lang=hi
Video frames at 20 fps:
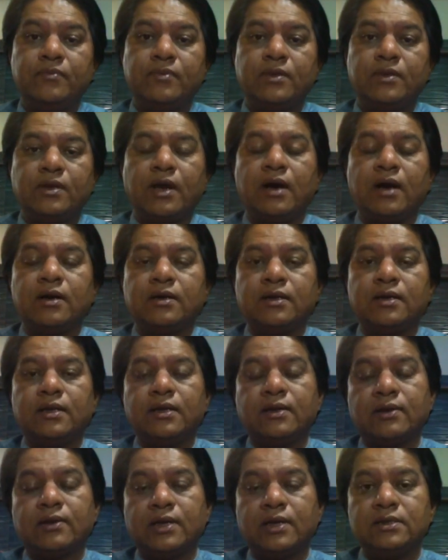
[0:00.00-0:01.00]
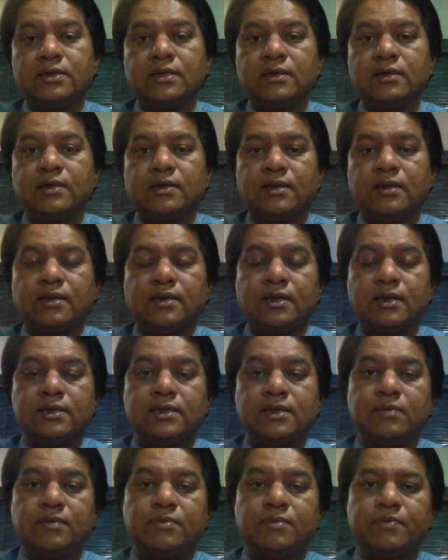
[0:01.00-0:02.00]
क्या करें कैसे करें
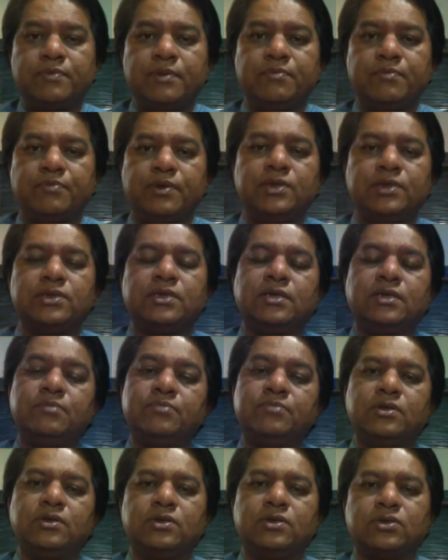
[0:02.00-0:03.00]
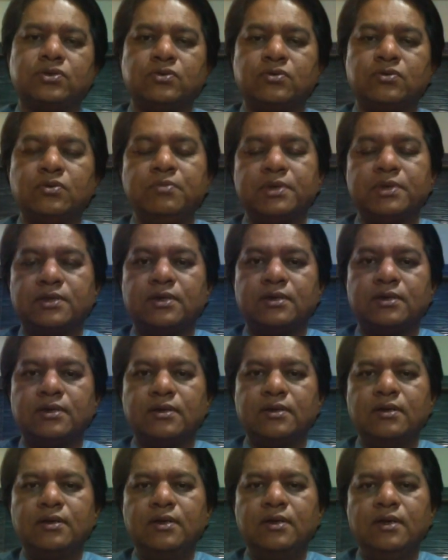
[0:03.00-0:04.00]
कैसे हम अपने बेशकीमती रिश्तों को बचा लें
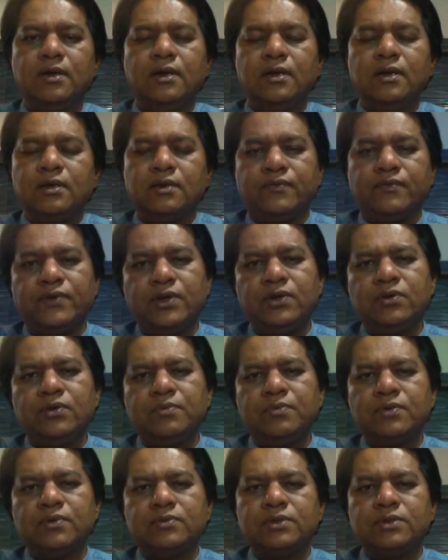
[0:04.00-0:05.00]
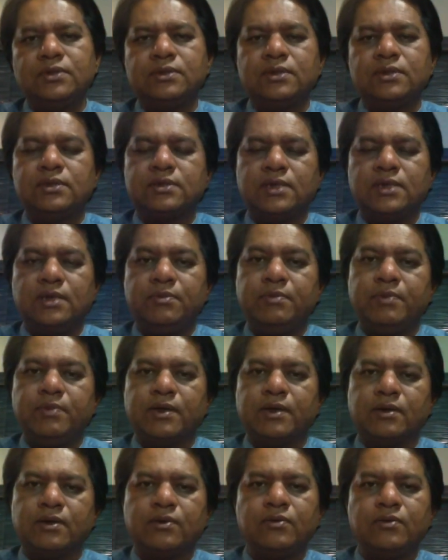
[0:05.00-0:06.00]
ये वीडियो मैं उसी सिलसिले में
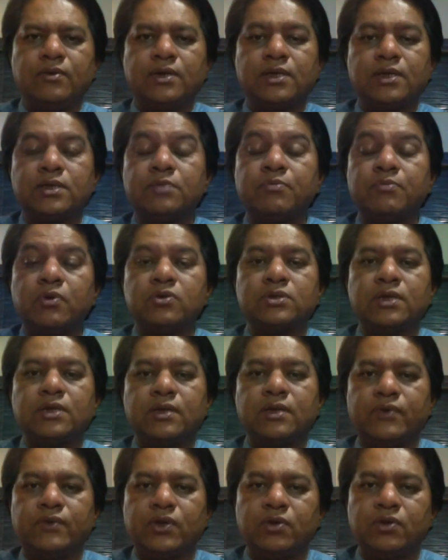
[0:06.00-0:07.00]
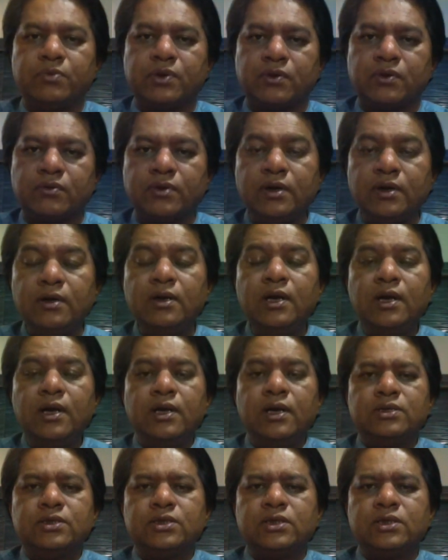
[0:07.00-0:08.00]
बना रहा हूँ ऐसे बहुत सारी वीडियो बनाऊँगा
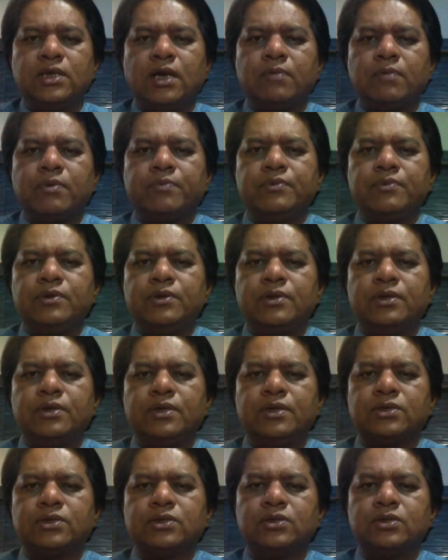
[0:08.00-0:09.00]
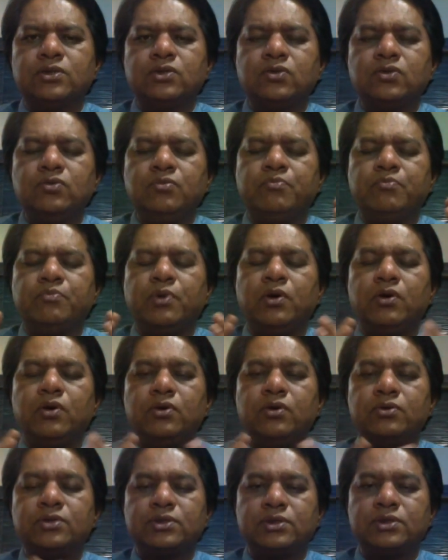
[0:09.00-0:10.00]
जिससे आप अपने रिलेशन्स को
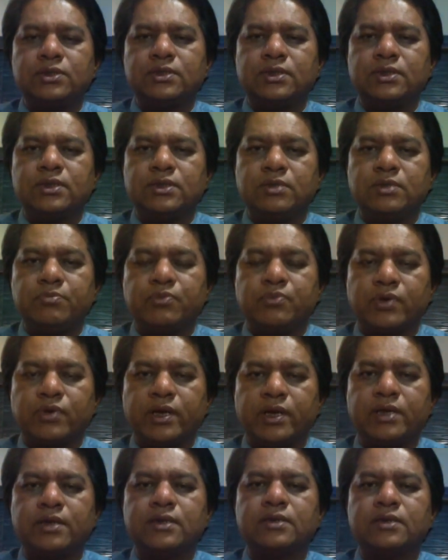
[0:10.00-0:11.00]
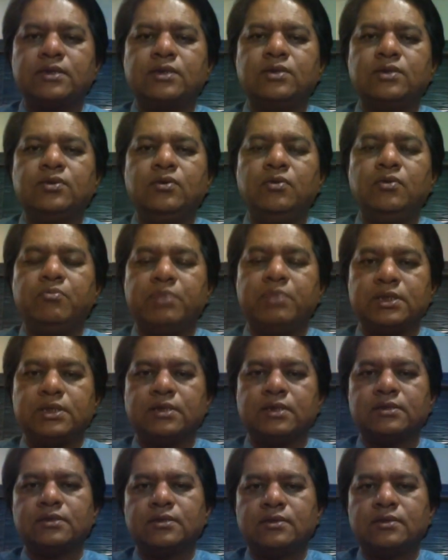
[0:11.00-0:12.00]
बहुत अच्छी तरह से प्रोटेक्ट कर सकते हो और बचा
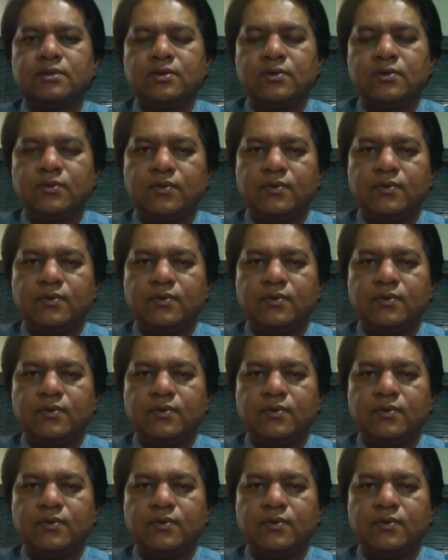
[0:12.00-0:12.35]
सकते हो